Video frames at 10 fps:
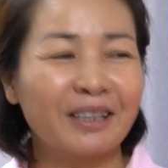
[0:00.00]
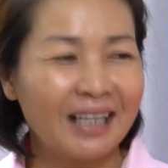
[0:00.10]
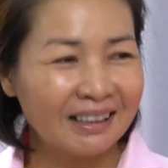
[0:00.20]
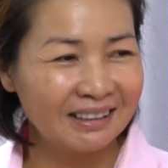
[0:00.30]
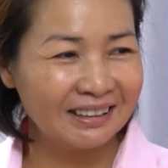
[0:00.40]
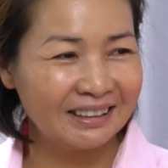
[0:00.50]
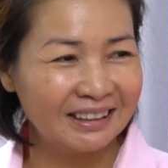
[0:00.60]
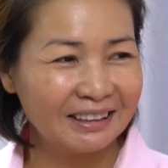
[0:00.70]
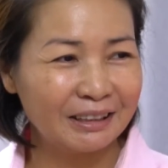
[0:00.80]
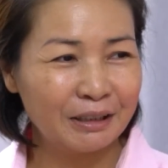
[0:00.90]
รทัศน์เลย
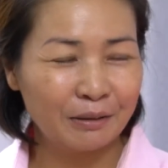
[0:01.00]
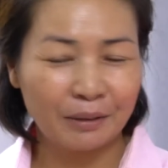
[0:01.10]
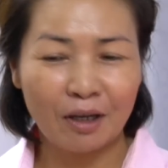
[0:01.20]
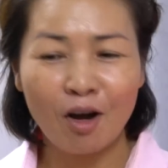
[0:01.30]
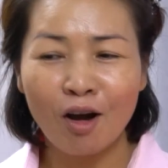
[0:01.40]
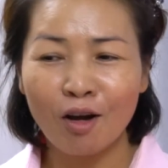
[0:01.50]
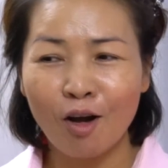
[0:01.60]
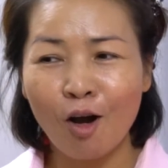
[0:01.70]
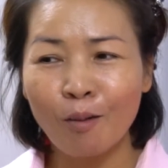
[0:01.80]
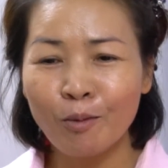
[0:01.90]
ข้อ
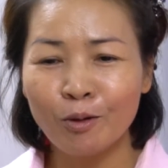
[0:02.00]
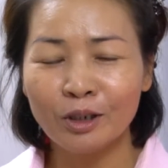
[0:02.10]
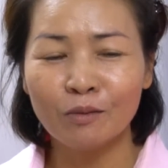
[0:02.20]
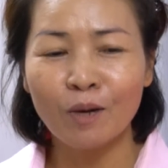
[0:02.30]
ข้อมูลหรือ